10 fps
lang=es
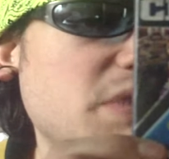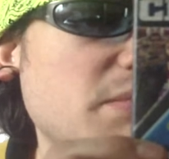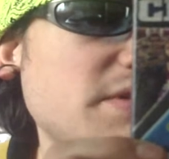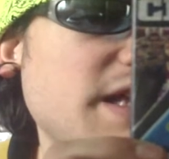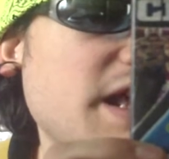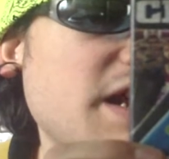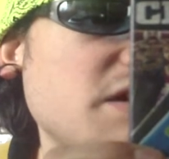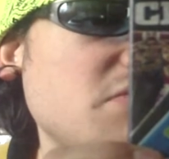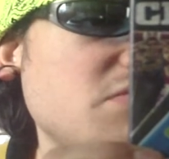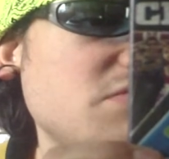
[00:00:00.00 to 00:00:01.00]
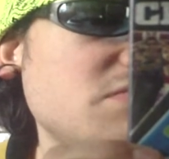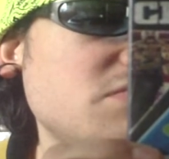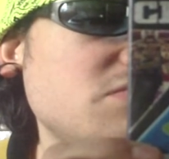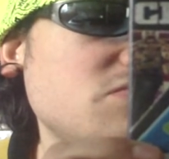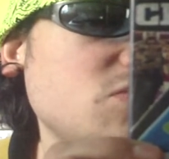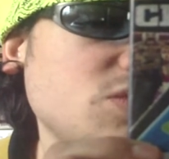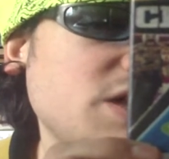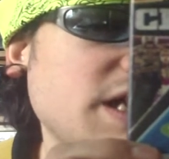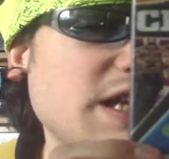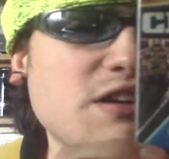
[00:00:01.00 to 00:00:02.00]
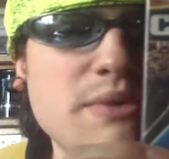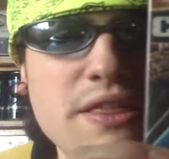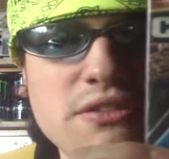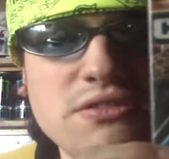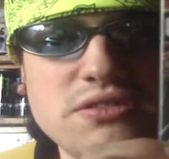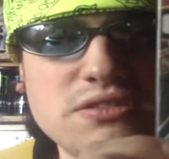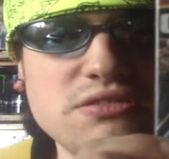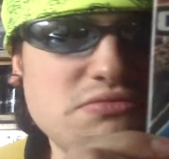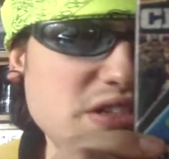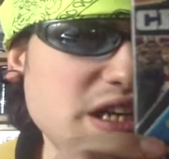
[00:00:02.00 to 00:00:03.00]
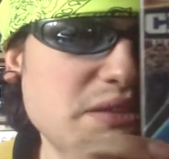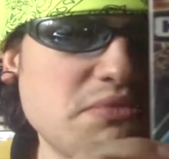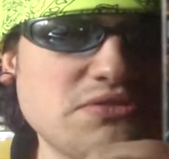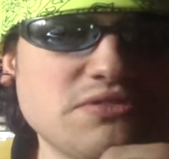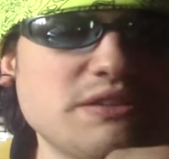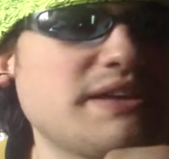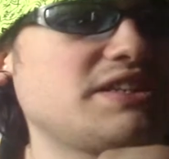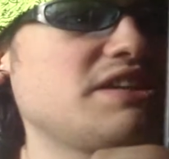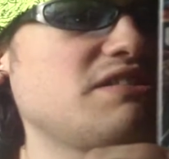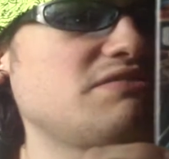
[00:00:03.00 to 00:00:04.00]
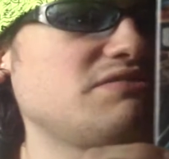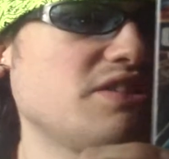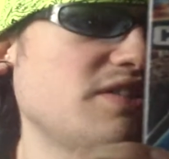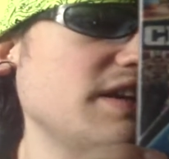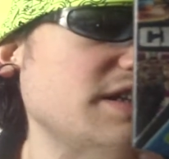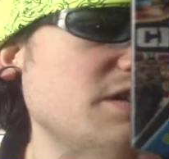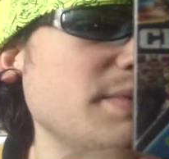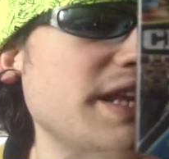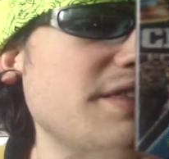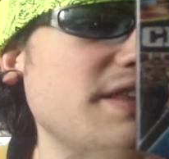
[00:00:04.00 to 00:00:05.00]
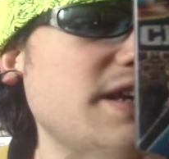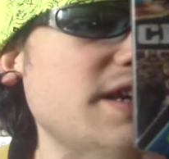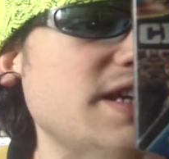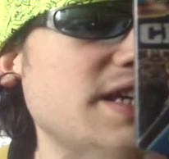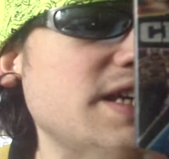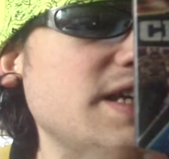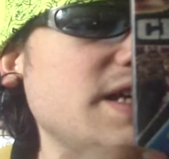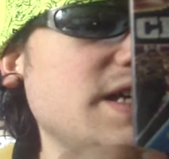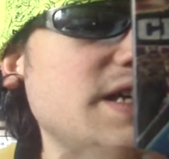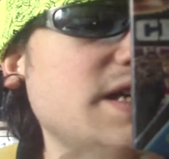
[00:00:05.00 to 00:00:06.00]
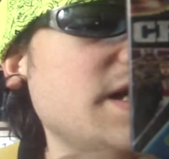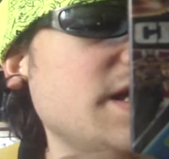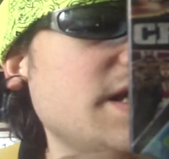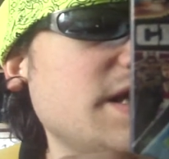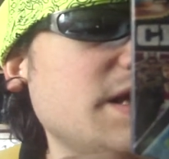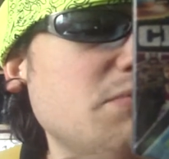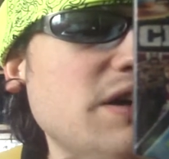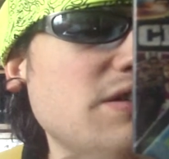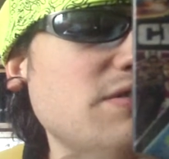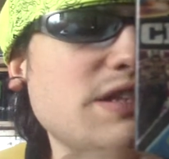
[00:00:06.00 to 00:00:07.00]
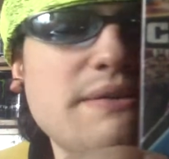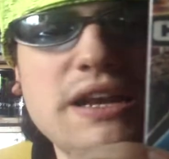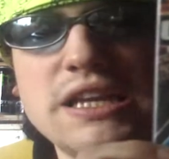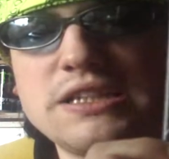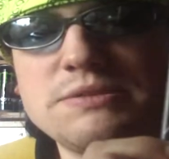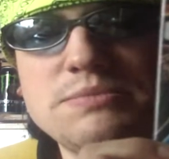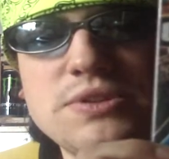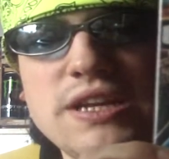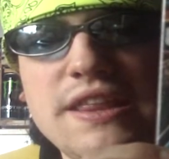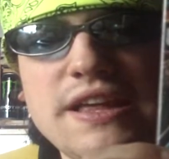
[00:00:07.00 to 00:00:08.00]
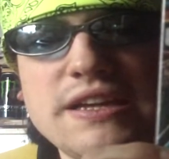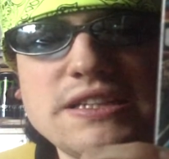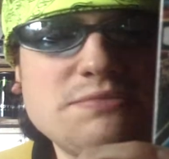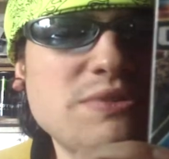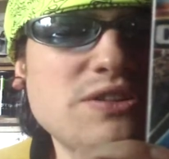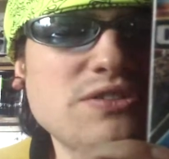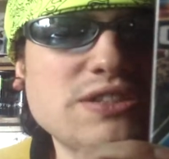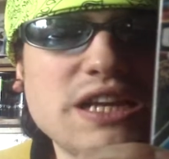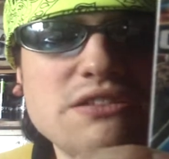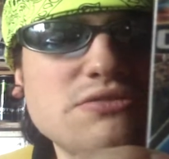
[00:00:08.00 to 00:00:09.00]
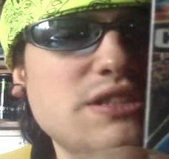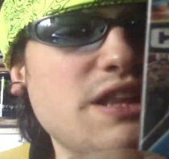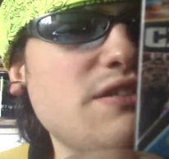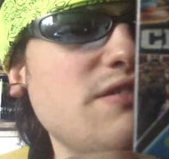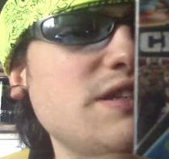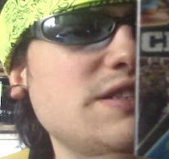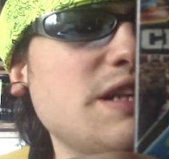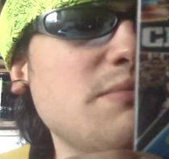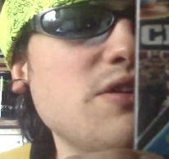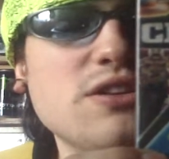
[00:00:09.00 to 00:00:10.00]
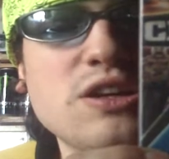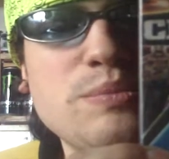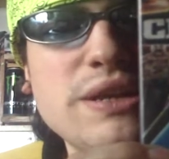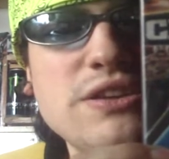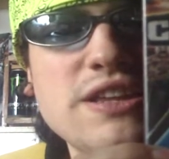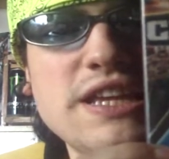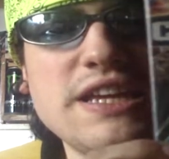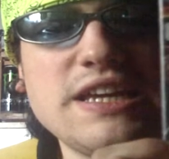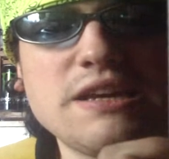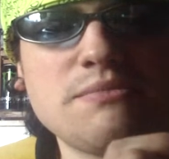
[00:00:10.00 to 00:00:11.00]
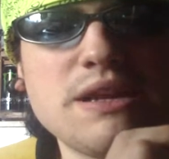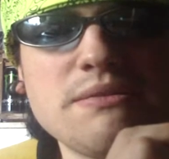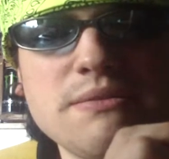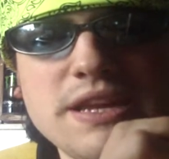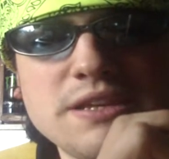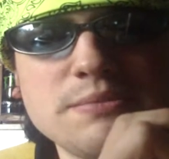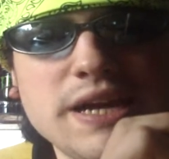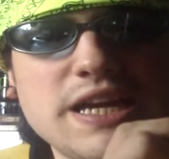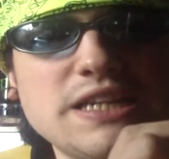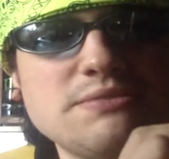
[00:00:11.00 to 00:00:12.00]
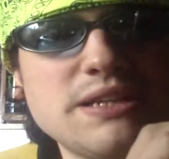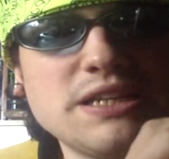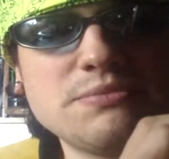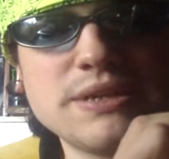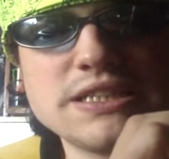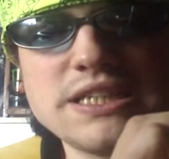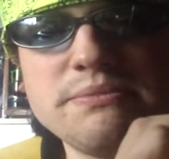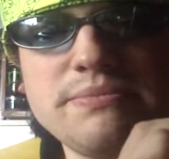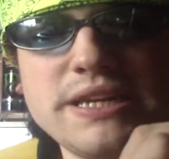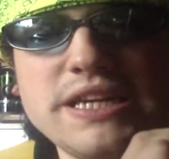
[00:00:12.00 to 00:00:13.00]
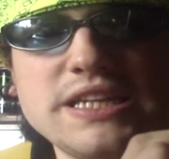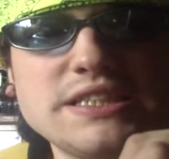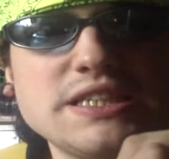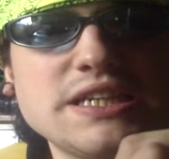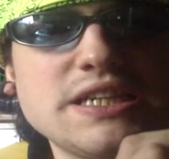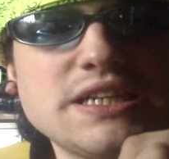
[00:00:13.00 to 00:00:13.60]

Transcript: vamos a darle un, un 7,2. Sí, por su diversión yo creo que se lo merece. Y bueno, chavales, pues nada, espero que os haya gustado este vlog que opino de. En breve veréis más, veréis más gameplays,